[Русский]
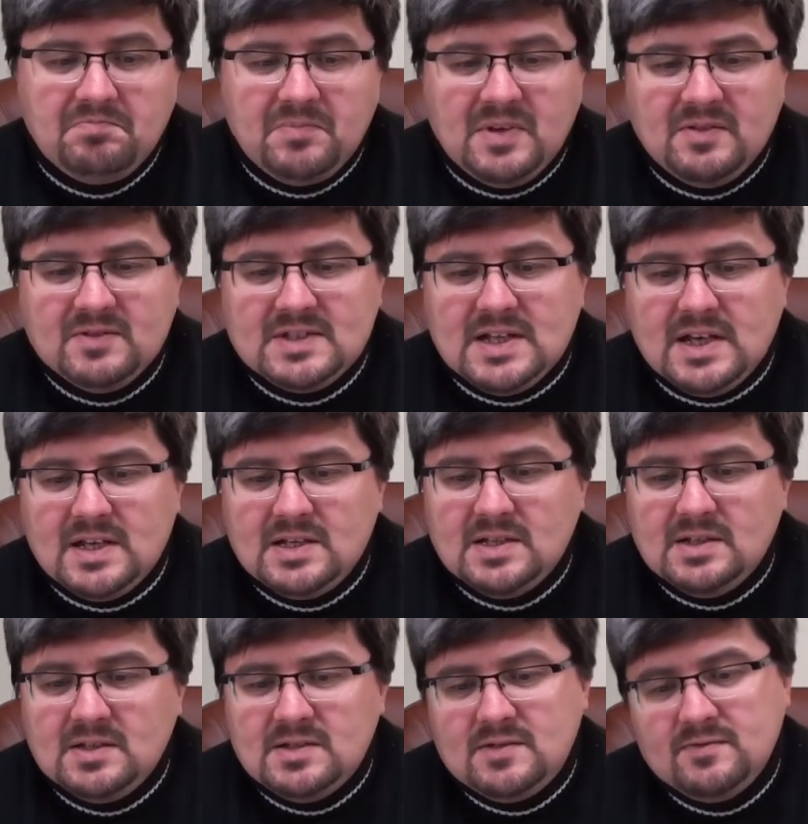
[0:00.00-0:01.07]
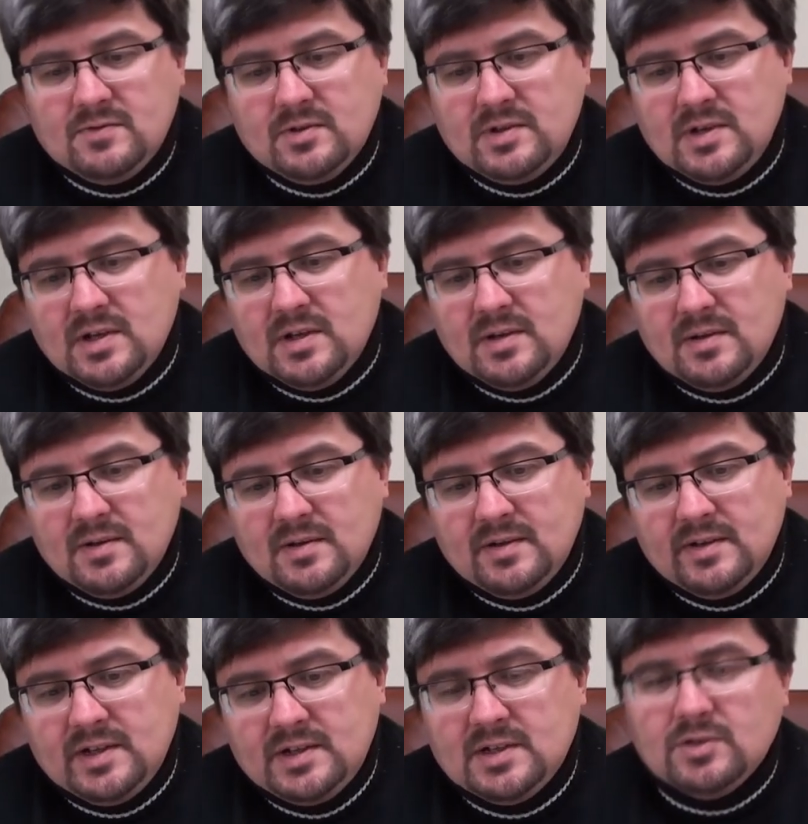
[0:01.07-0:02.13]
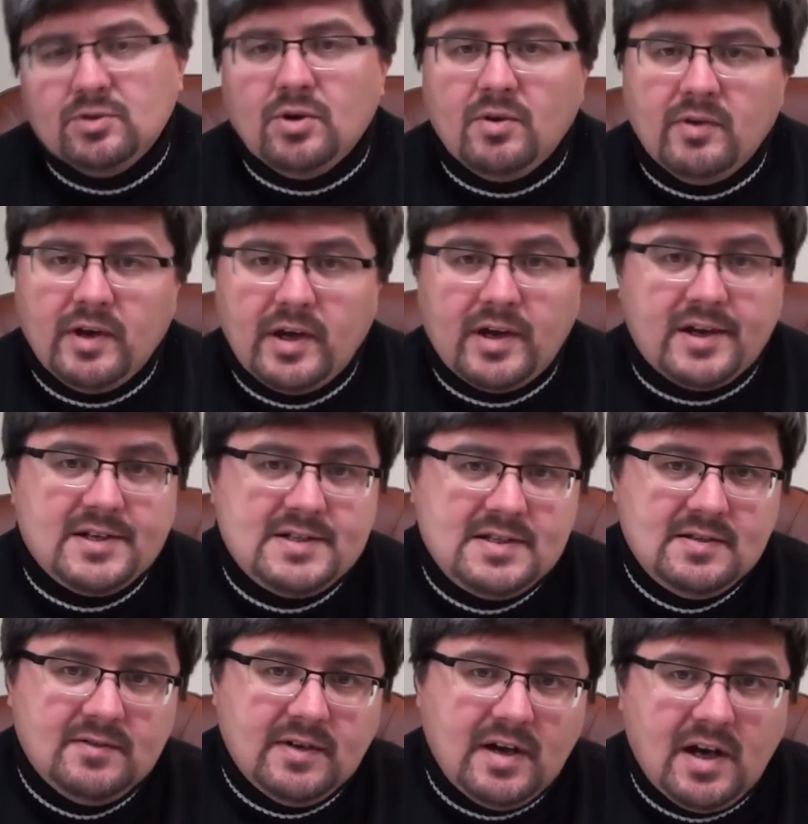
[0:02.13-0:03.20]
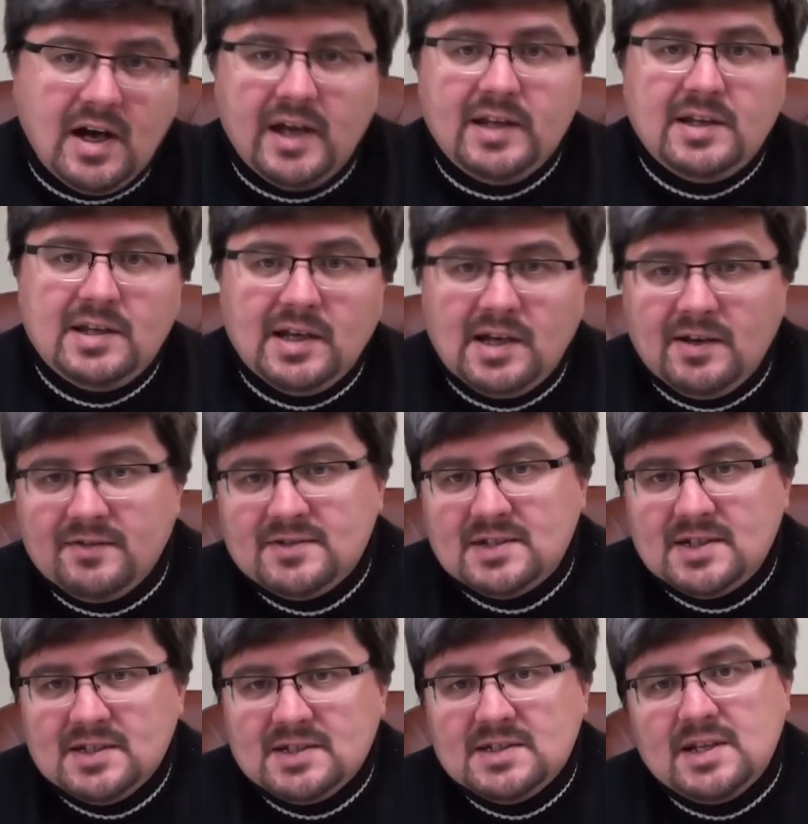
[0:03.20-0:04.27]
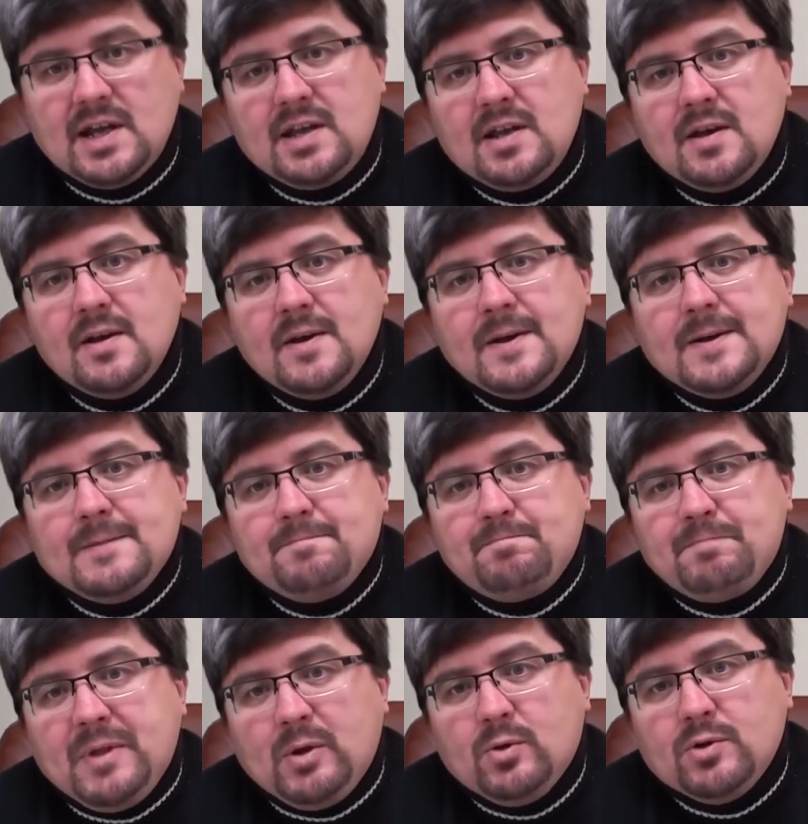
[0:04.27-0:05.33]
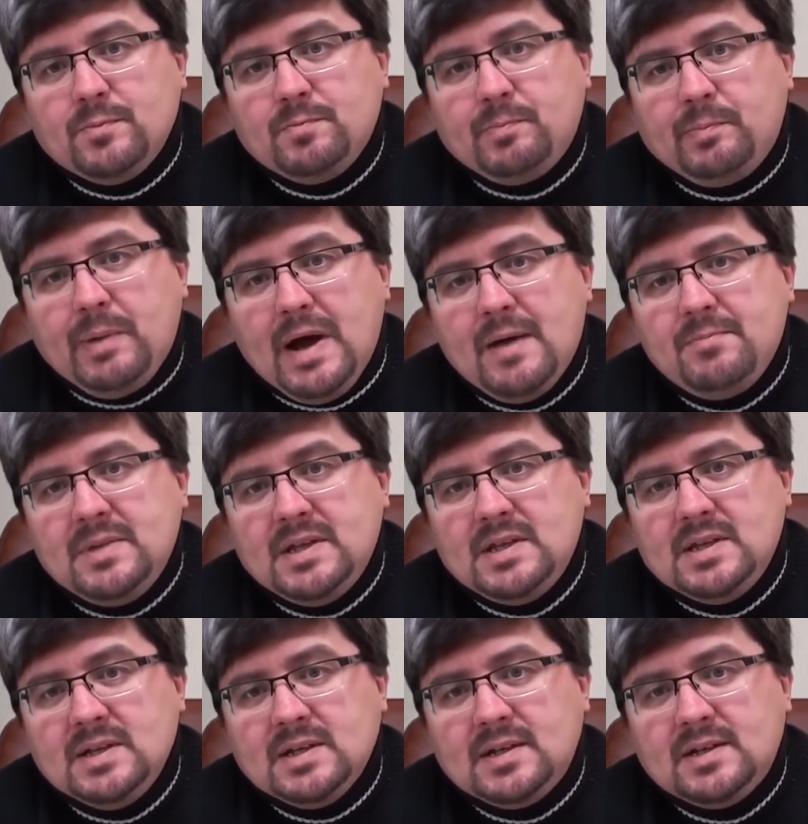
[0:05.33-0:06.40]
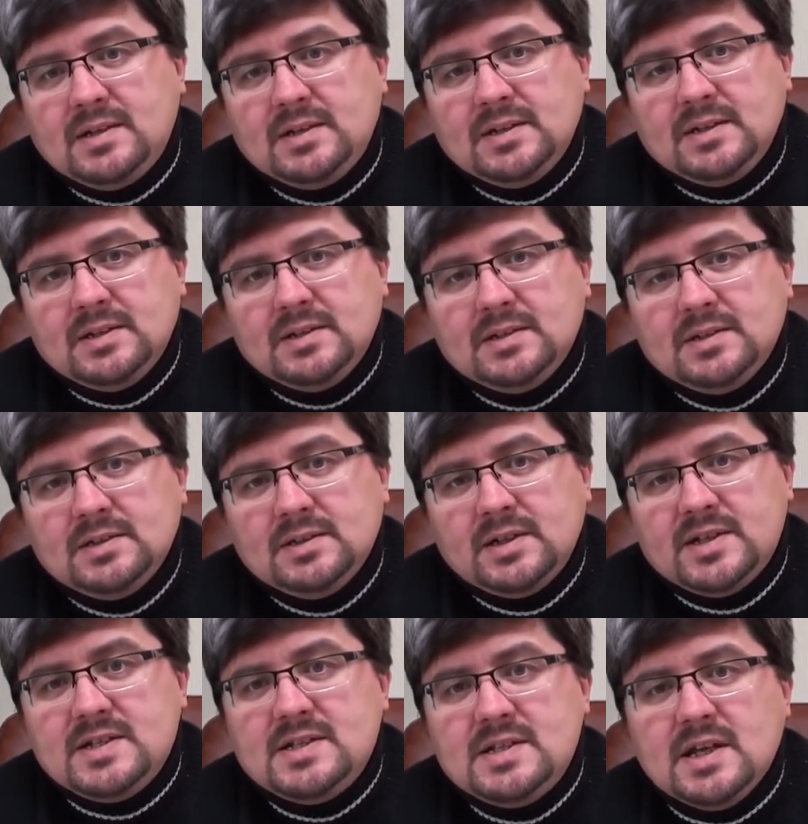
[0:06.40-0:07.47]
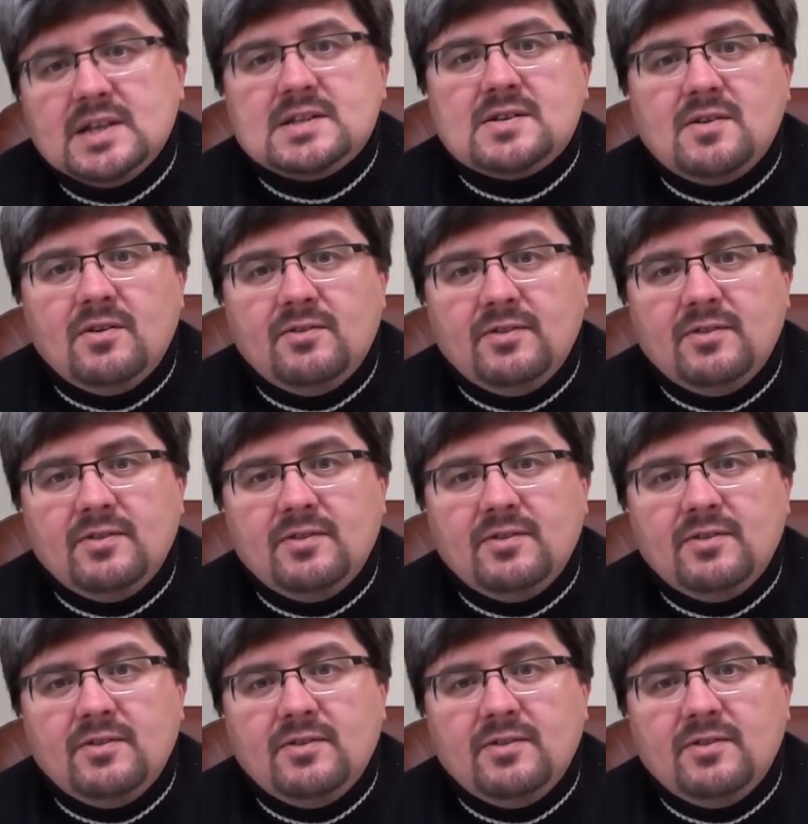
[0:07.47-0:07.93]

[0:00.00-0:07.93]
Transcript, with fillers: И вы знаете, сегодня а, это новое, красивое, хай-тековское здание – такой памятник христианского